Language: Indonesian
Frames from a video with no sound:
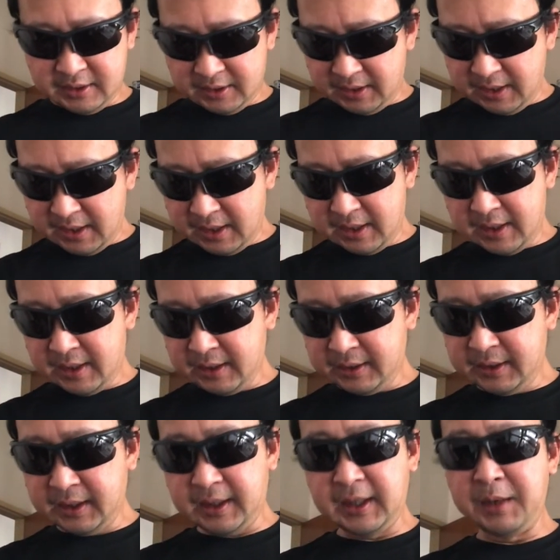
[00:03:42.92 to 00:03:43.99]
Ya
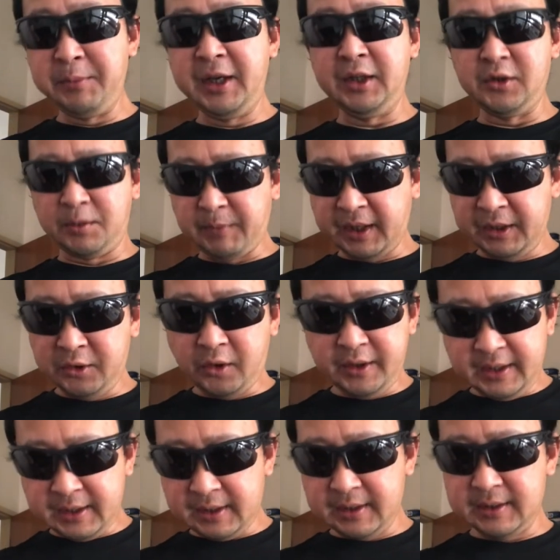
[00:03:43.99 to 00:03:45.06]
kira-kira begitu. Kemarin oh
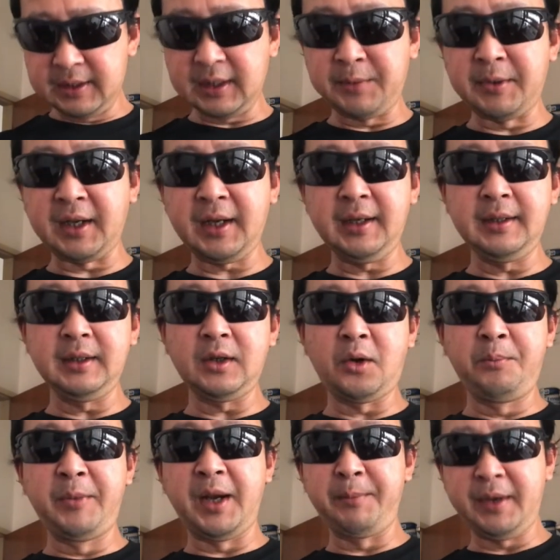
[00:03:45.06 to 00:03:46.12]
ya kemarin
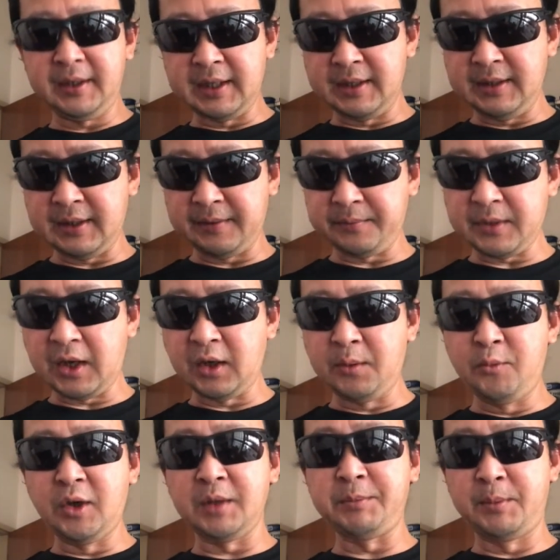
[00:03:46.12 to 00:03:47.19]
Om Bembeng nanya
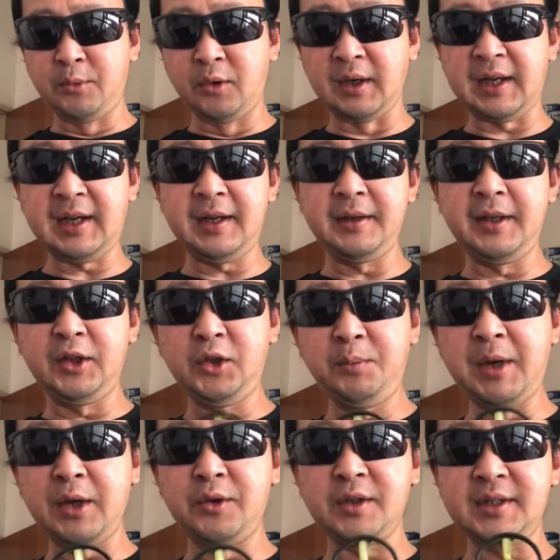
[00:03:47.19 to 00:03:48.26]
kalau buat pemula itu
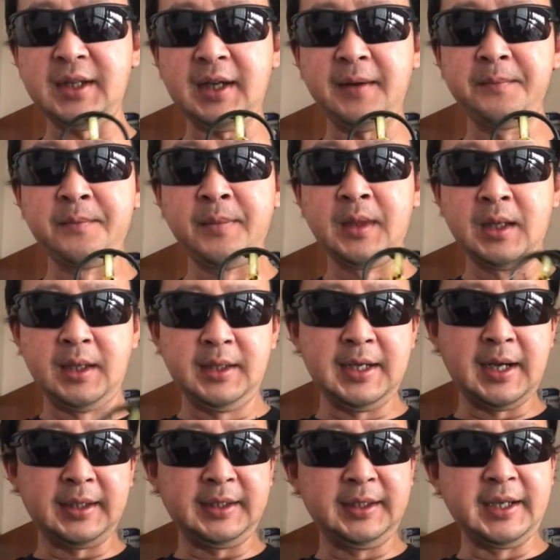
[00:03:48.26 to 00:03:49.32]
bagusnya
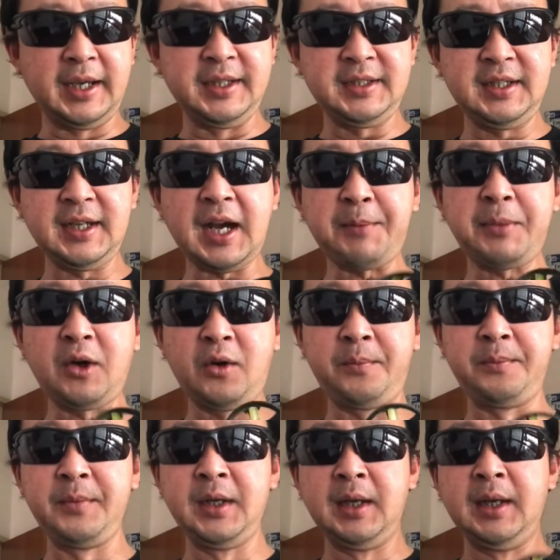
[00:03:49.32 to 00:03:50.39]
yang 3 inci apa
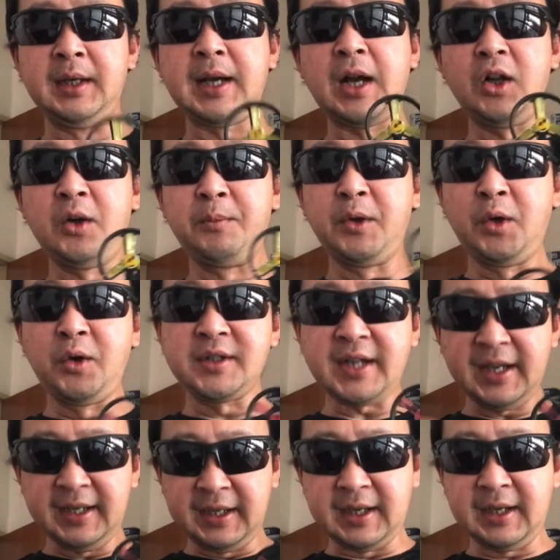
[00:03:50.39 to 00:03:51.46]
Om? Kalau menurut
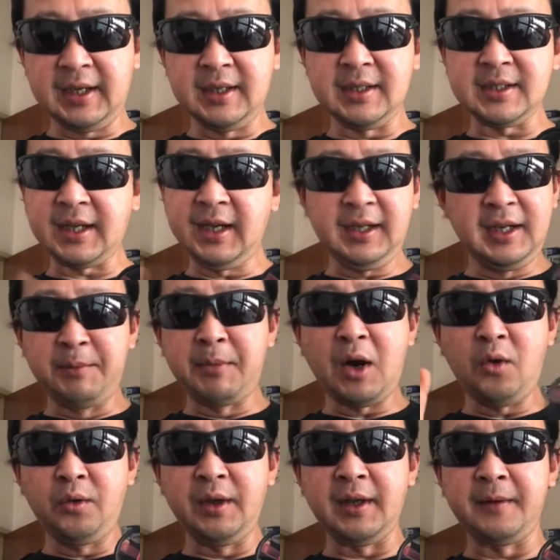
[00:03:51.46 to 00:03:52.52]
saya, saya nggak
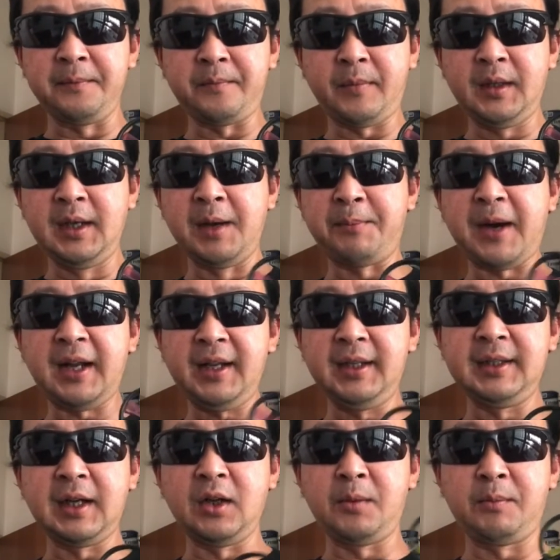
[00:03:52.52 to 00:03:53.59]
mau ya, nggak valid
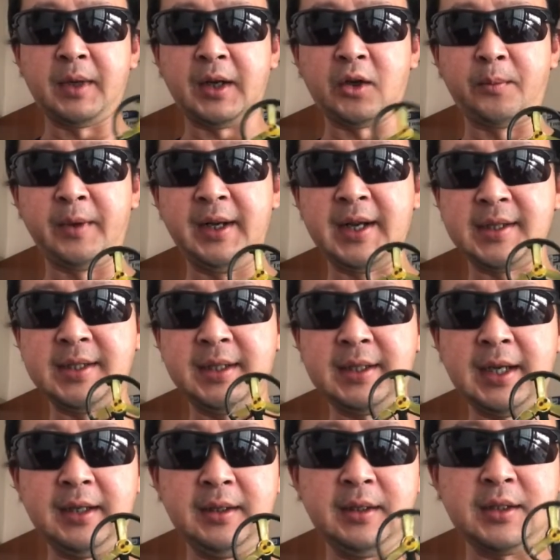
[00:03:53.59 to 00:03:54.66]
kalau
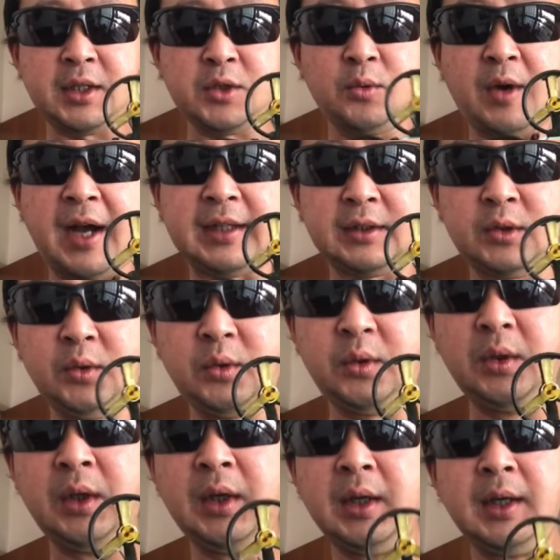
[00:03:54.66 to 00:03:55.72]
merekomendasikan sesuatu
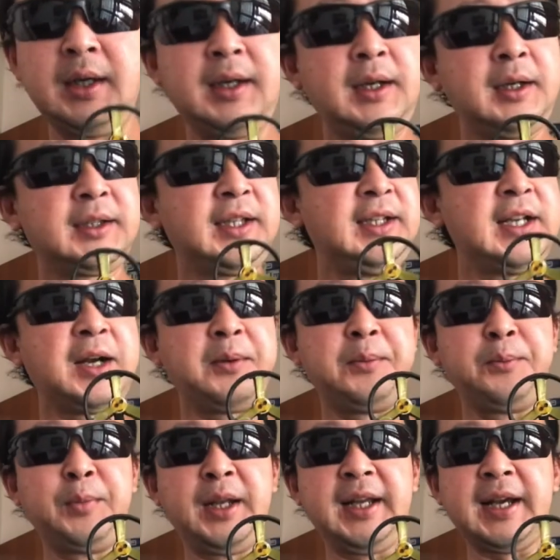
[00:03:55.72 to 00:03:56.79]
eh, tidak
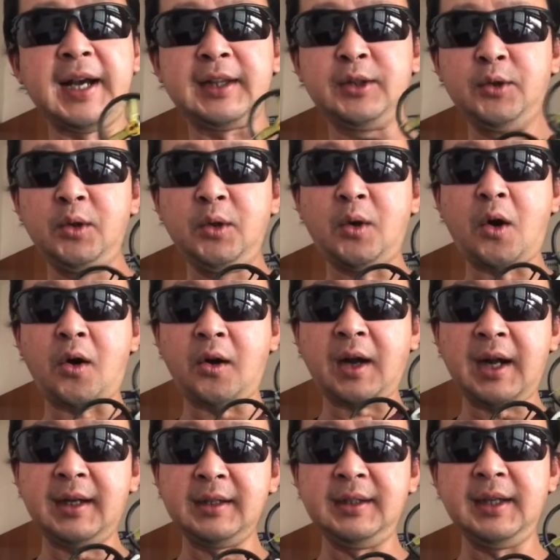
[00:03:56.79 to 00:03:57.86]
melihat dulu
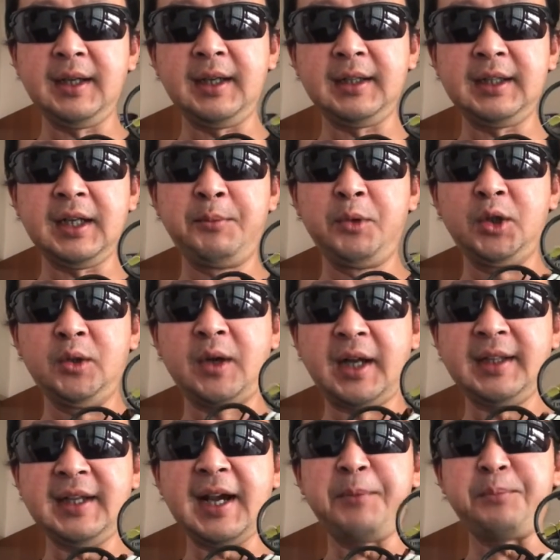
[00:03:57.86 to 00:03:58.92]
orangnya gitu
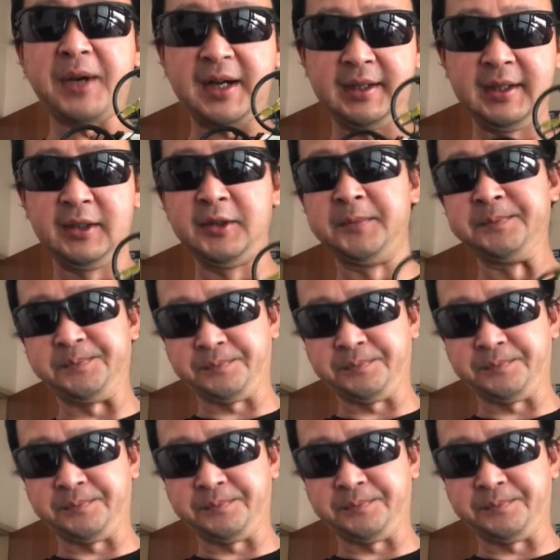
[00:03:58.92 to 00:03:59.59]
kebutuhannya apa gitu.